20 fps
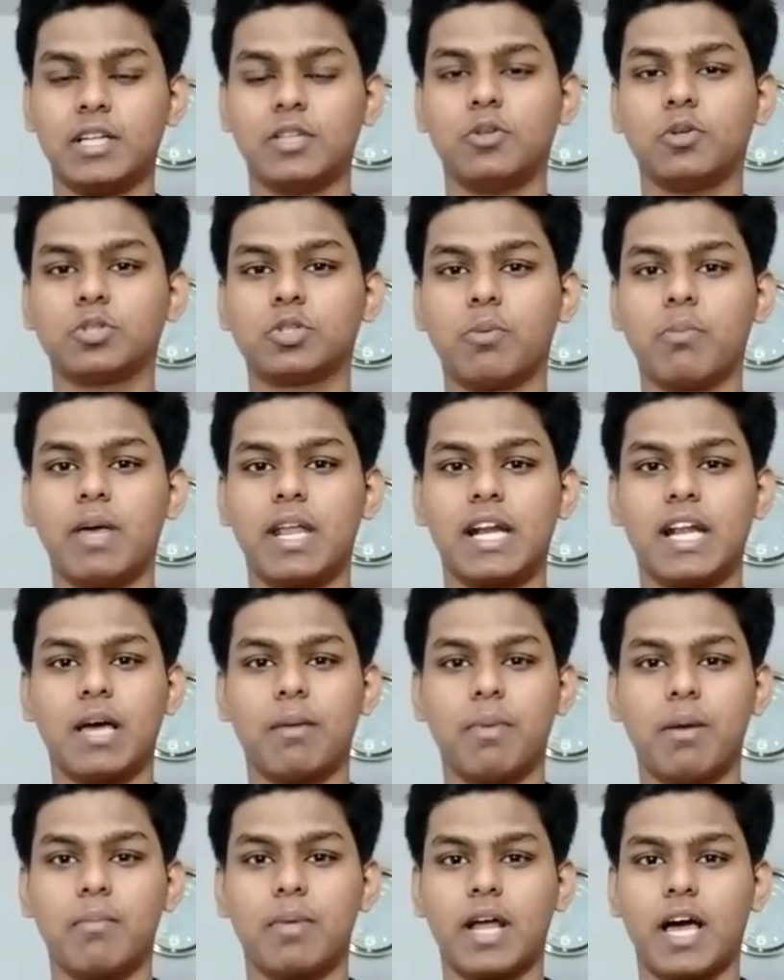दोस्तों मेरा
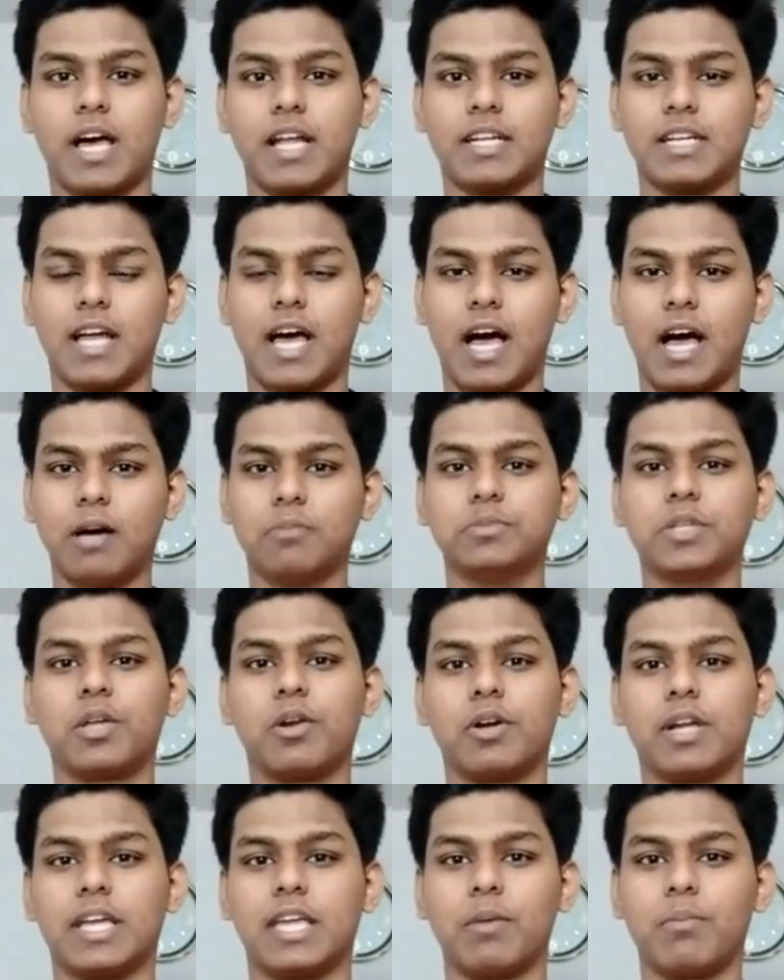नाम इमरान आप देख रहे
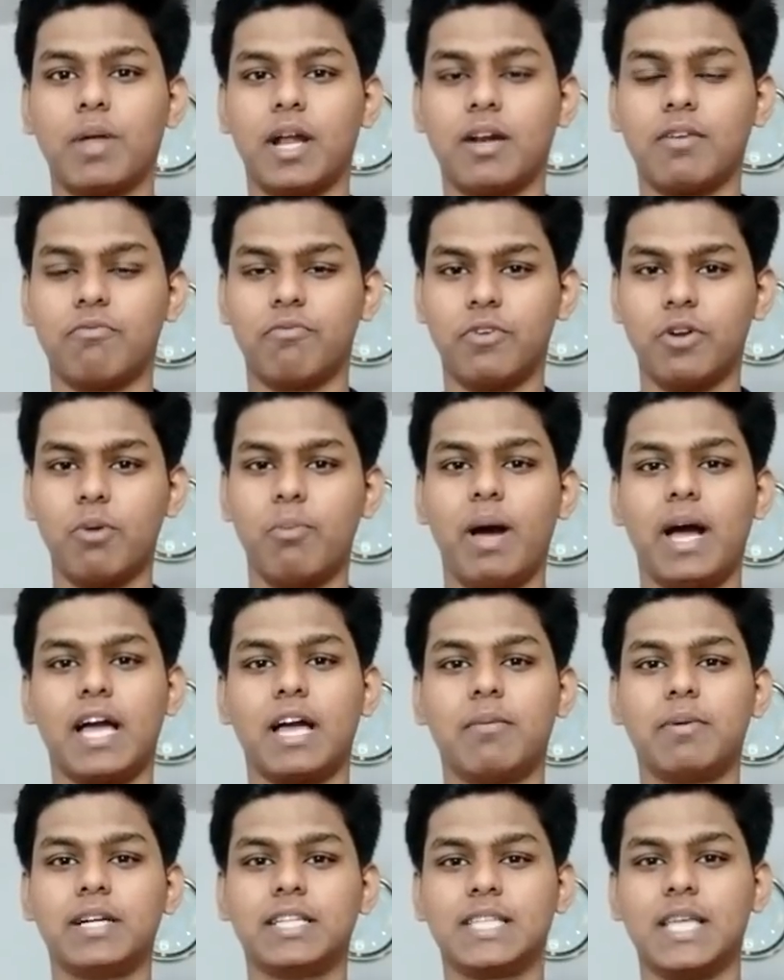हो टेक इमरान वीडियो में आगे
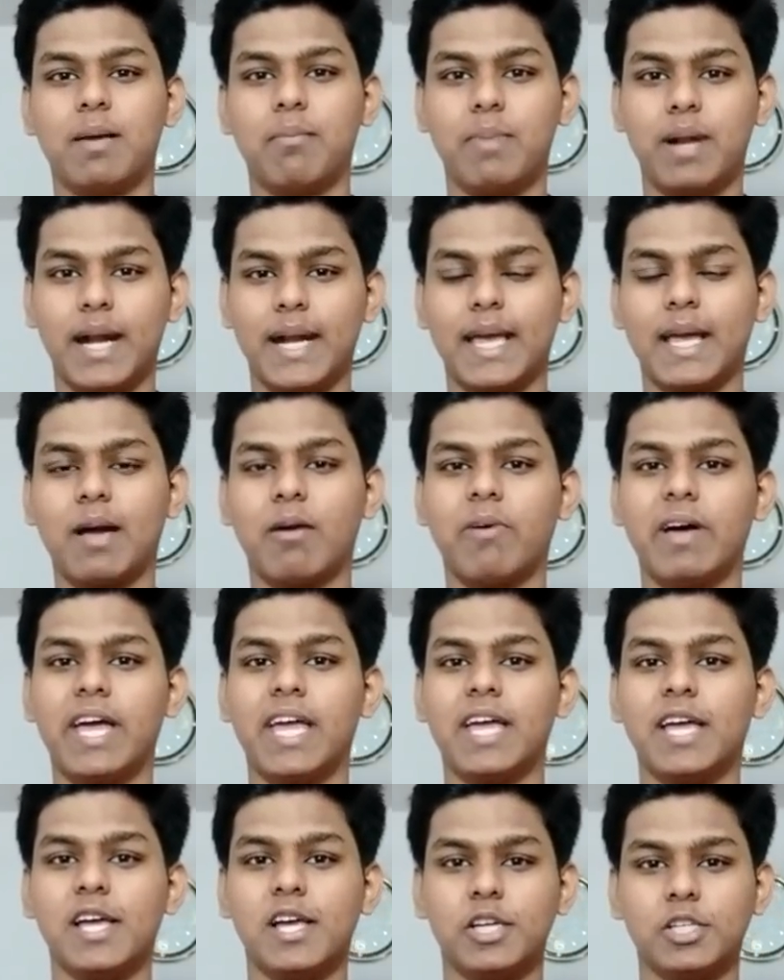बढ़ते हैं बिना टैंगो भाई
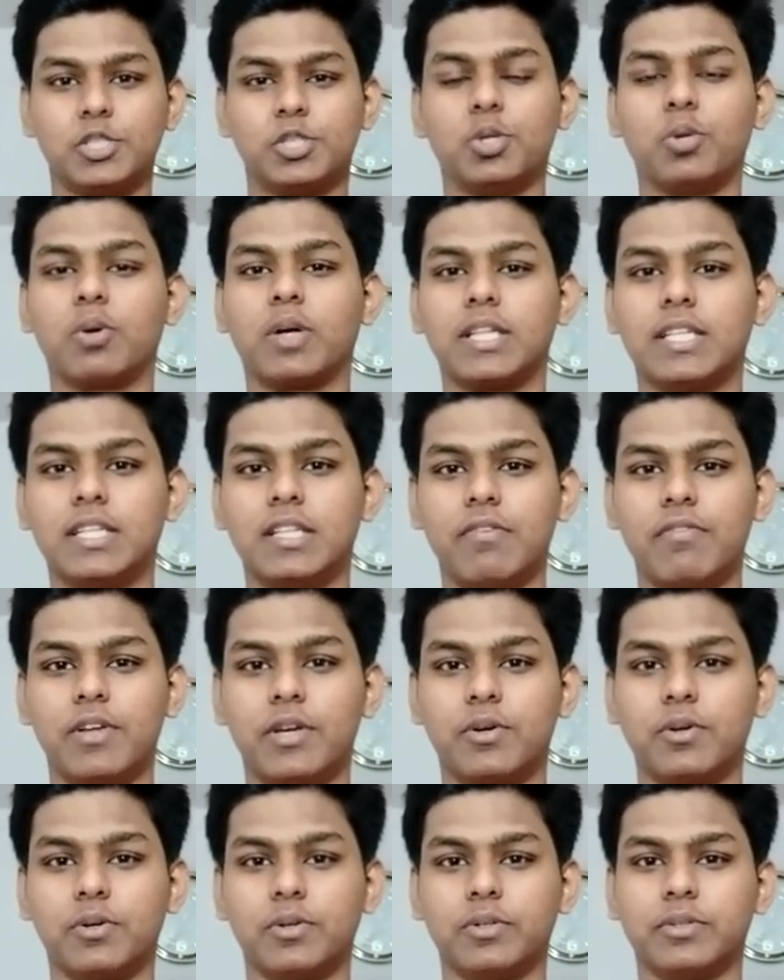शुरू कर देते वीडियो
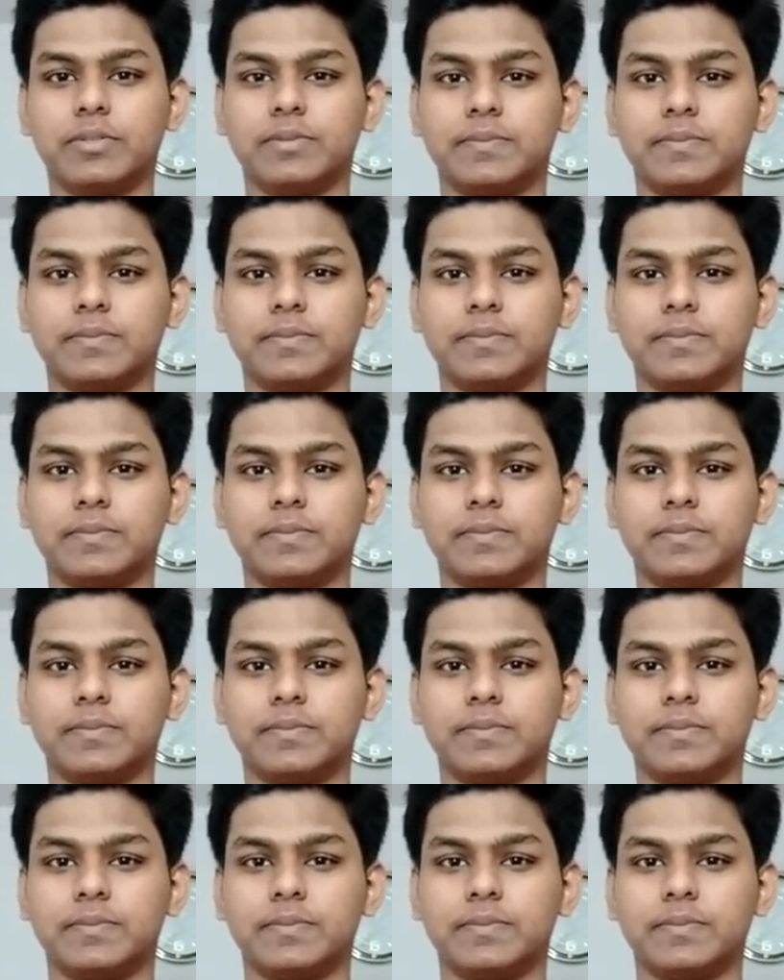को